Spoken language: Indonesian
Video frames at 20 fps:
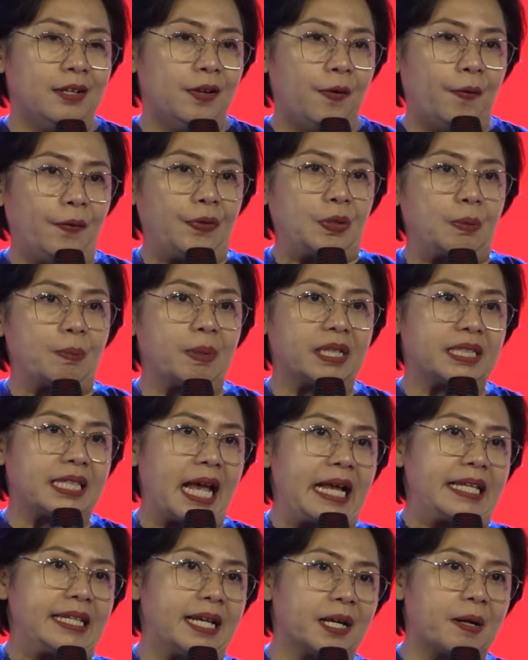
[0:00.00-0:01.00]
untuk
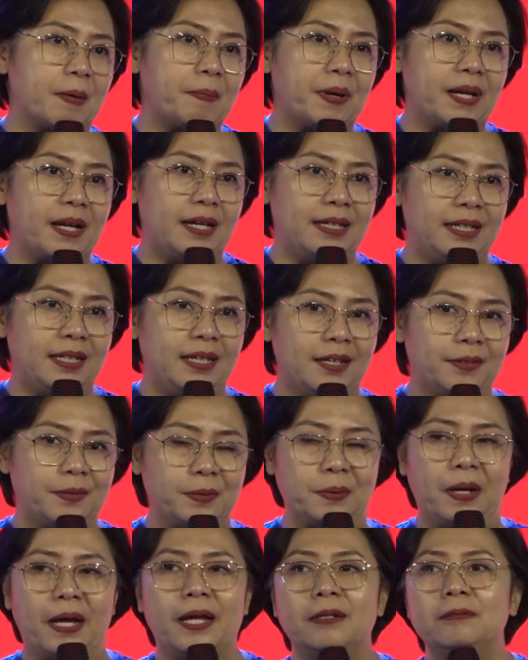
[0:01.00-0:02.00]
bertanya kepada dia,
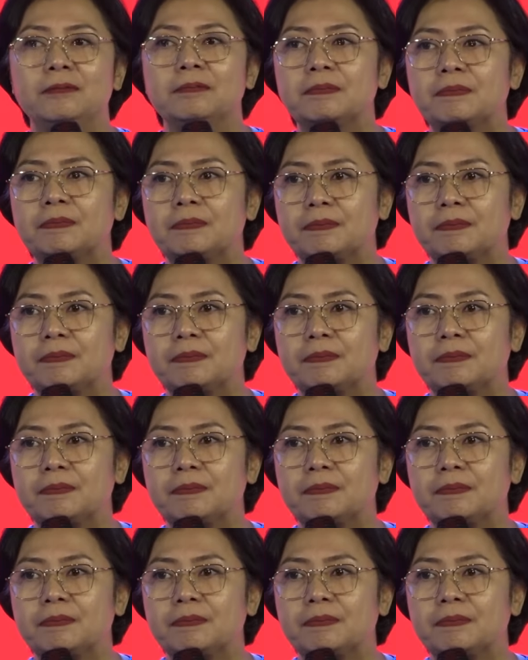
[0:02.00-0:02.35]
Tuhan,